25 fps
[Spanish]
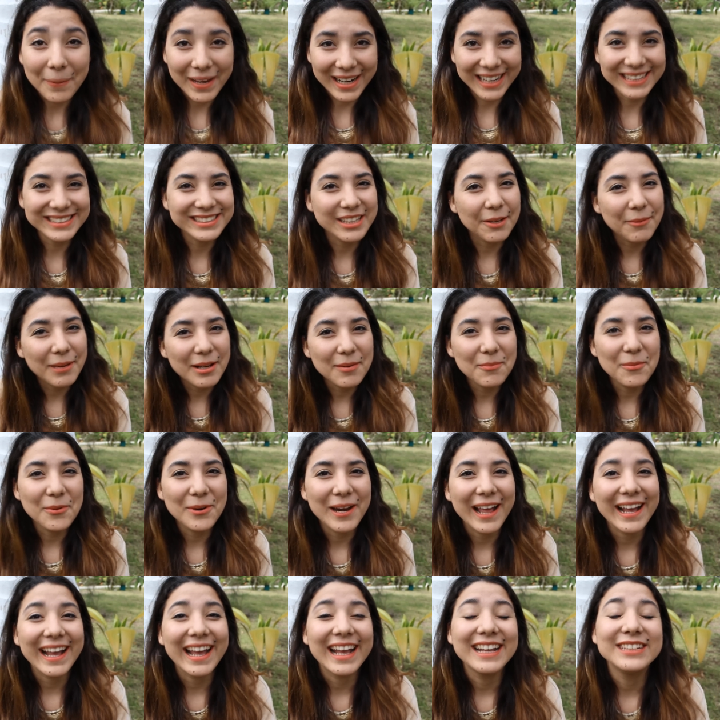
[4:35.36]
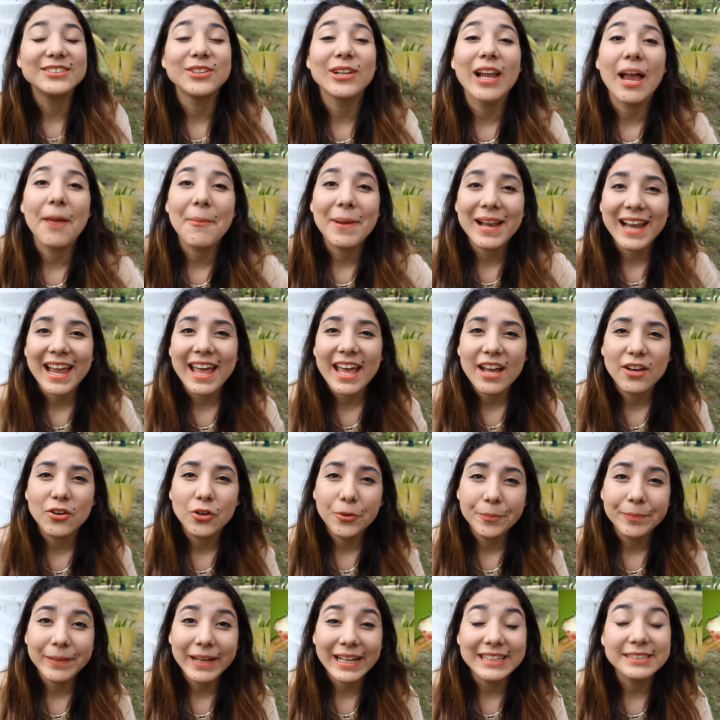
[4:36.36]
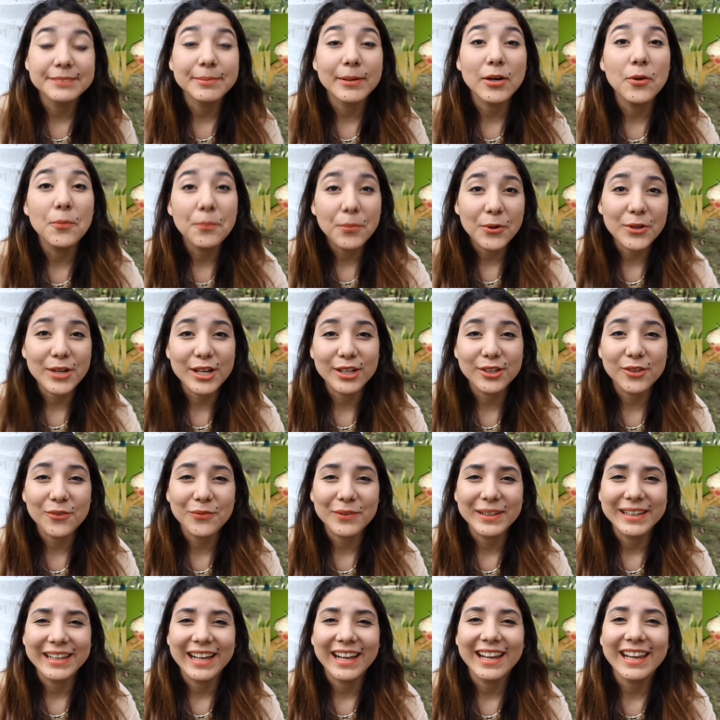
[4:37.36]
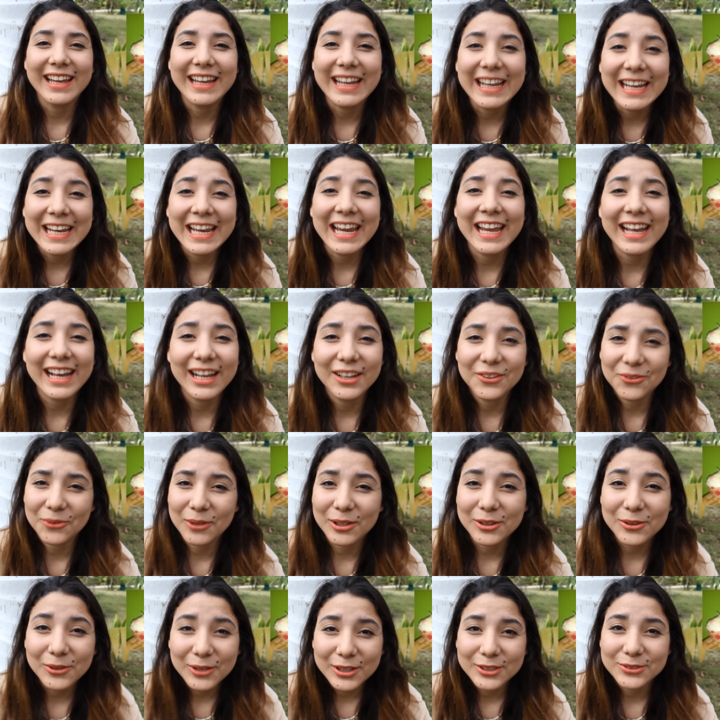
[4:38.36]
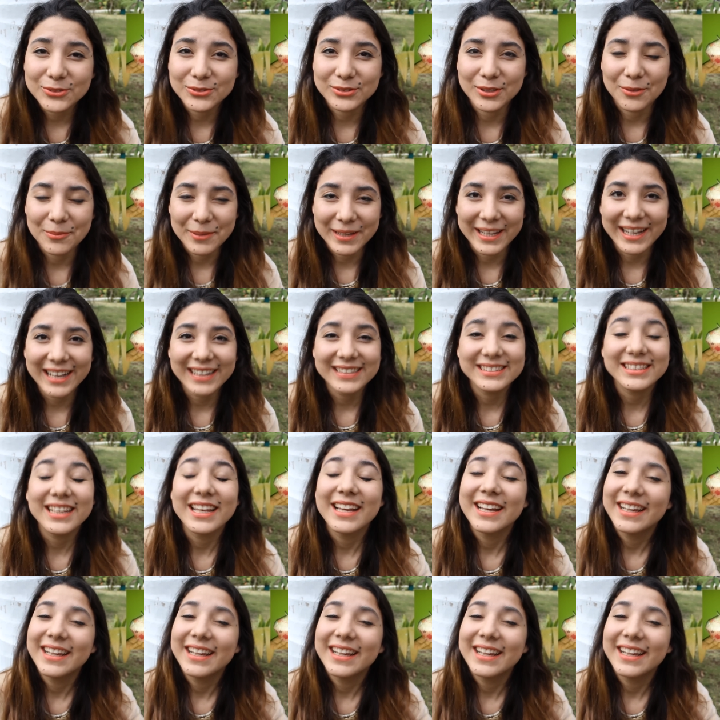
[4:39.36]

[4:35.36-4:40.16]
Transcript: para Isabel Mora que hizo la vela de cupcakes para un proyecto final y le encantó a todas sus amigas,